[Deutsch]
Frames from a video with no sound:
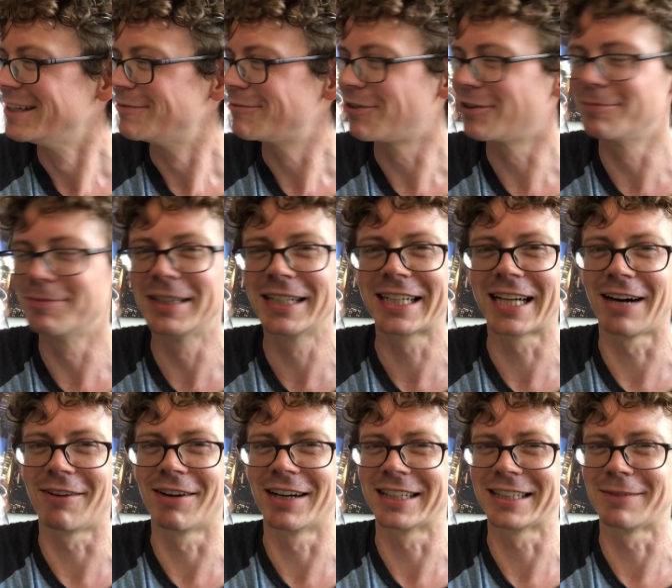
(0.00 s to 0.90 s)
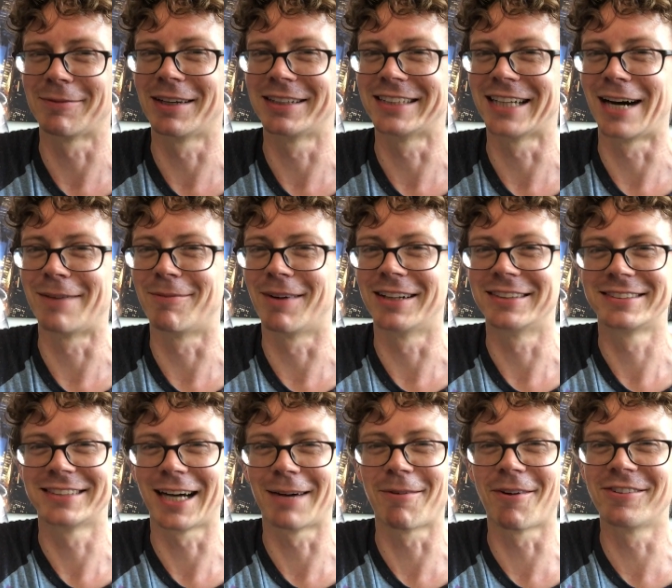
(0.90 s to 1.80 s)
von Milka war das aber
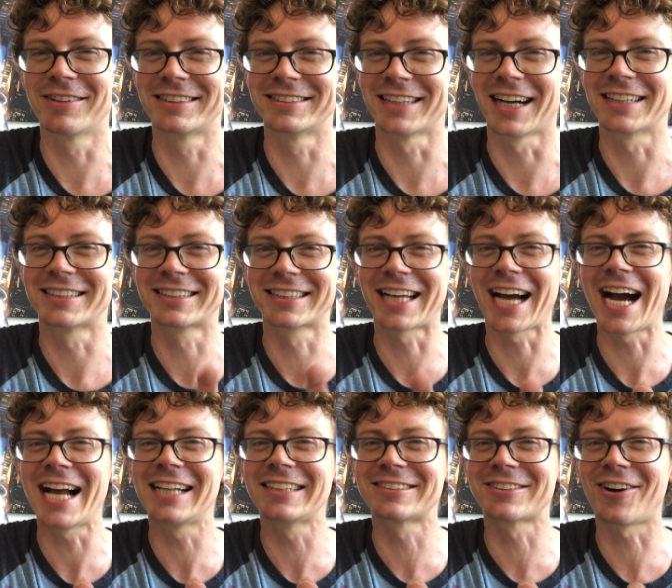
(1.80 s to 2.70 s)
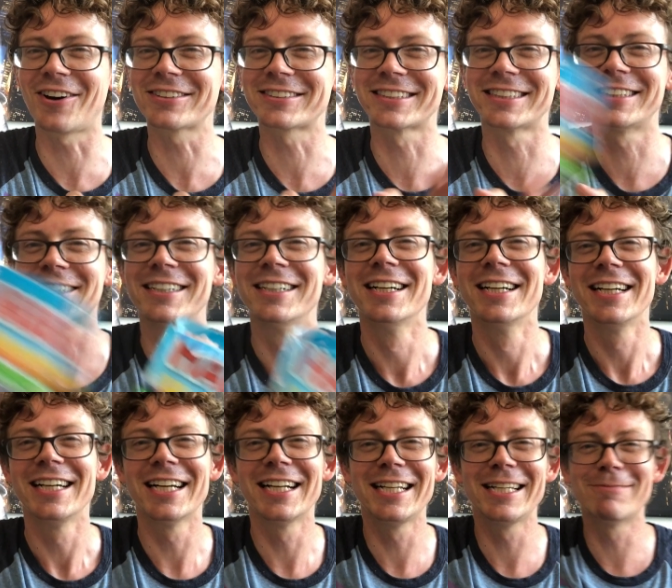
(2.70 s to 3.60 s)
damals. Aber wie gesagt, geile Sorte.
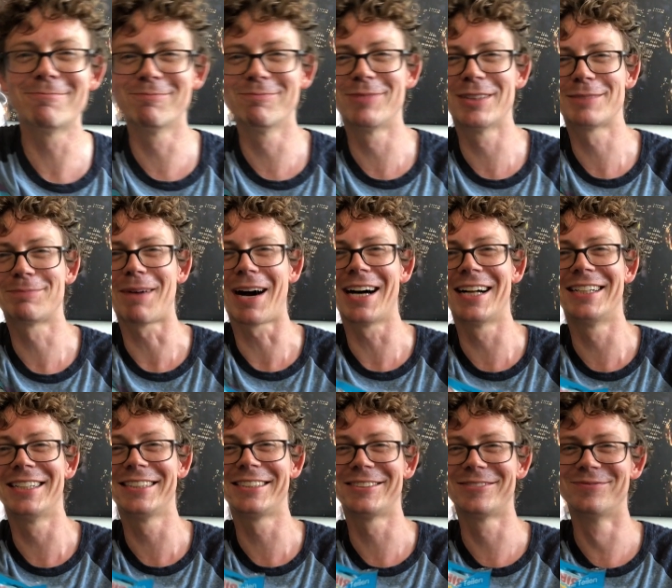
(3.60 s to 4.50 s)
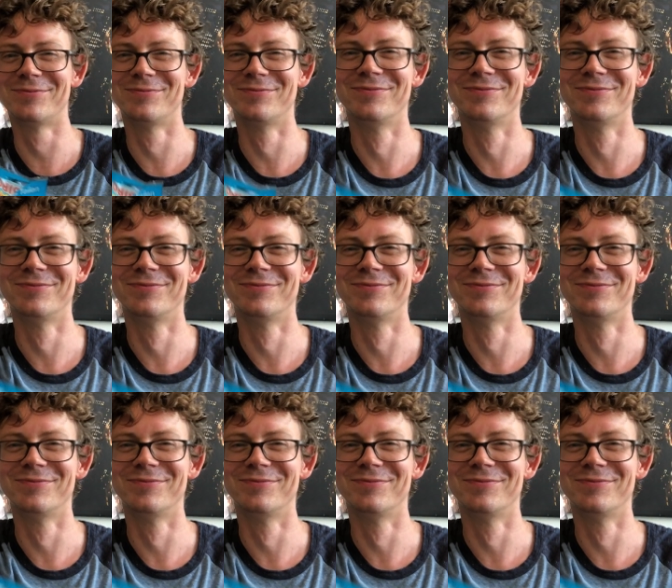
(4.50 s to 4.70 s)
Ihr Lieben, bis bald.